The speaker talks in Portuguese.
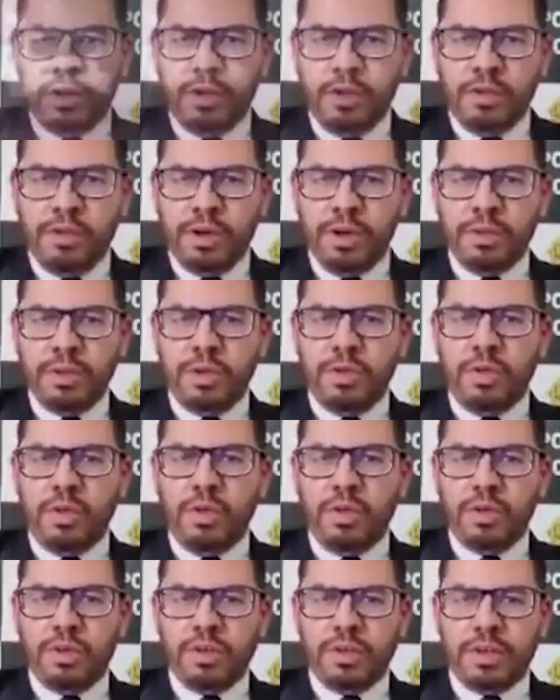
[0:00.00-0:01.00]
Conforme
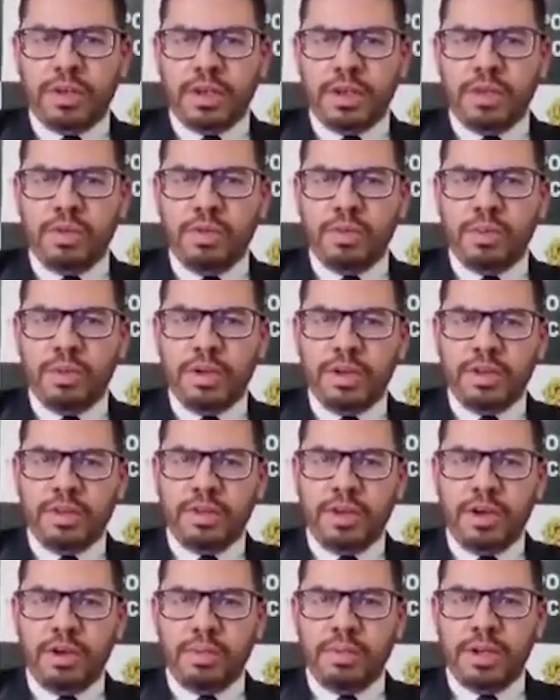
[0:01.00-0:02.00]
consta, um
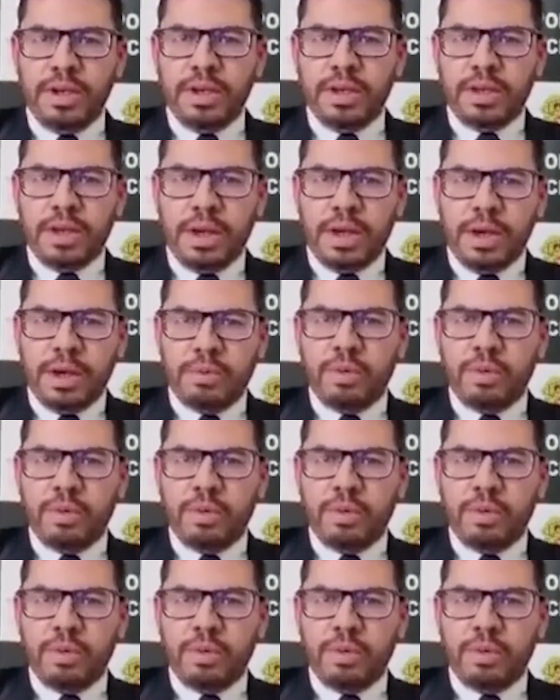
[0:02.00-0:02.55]
policial militar